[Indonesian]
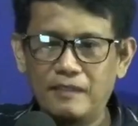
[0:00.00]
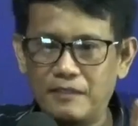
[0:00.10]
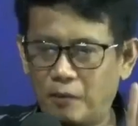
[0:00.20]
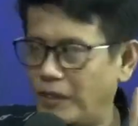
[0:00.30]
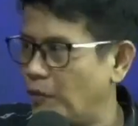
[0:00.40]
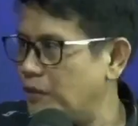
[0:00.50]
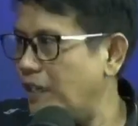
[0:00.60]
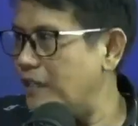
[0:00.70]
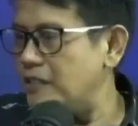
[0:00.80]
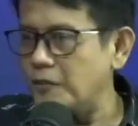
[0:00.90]
seorang
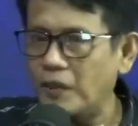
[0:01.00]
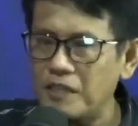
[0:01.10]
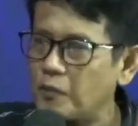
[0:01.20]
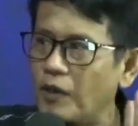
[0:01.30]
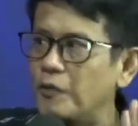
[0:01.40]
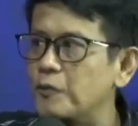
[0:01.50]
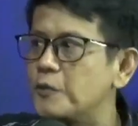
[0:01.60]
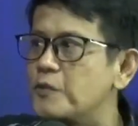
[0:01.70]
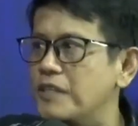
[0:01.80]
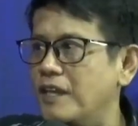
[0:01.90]
notaris atau ada sekolah
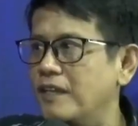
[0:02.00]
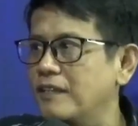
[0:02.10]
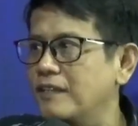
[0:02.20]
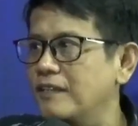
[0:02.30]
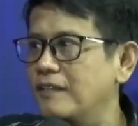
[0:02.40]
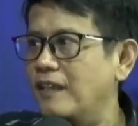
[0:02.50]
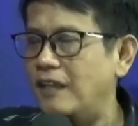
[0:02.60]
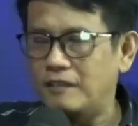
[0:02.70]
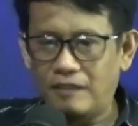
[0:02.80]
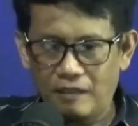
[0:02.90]
khususnya
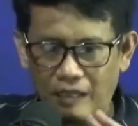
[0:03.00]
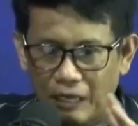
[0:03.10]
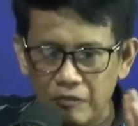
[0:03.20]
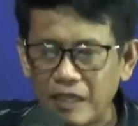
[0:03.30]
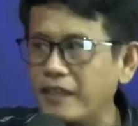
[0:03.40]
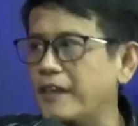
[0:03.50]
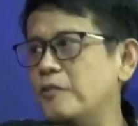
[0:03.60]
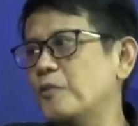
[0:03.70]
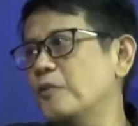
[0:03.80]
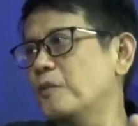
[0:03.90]
eh, harus sarjana
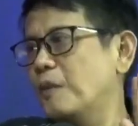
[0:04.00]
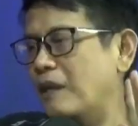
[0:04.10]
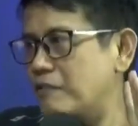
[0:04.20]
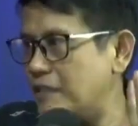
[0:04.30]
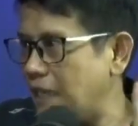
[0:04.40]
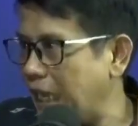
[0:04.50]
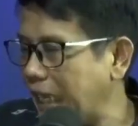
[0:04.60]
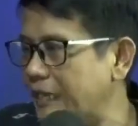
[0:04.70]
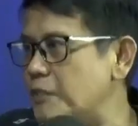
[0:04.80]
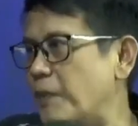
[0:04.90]
hukum harus
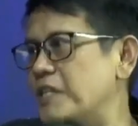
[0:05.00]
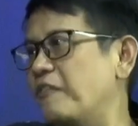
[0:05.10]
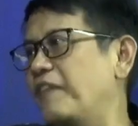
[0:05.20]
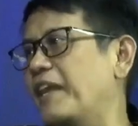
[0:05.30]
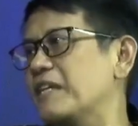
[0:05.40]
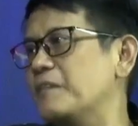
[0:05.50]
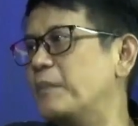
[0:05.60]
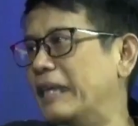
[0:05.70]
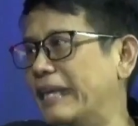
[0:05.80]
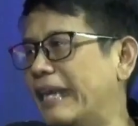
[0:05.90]
ada spesifikasi
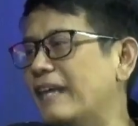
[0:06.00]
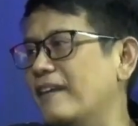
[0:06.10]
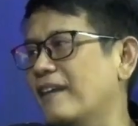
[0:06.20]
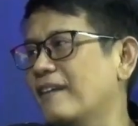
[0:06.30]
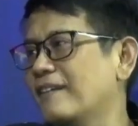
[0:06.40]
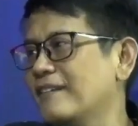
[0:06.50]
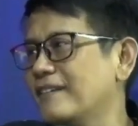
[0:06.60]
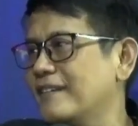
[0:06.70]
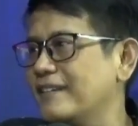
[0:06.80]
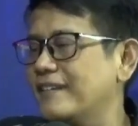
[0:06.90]
pendidikannya oh,
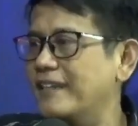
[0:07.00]
baik ya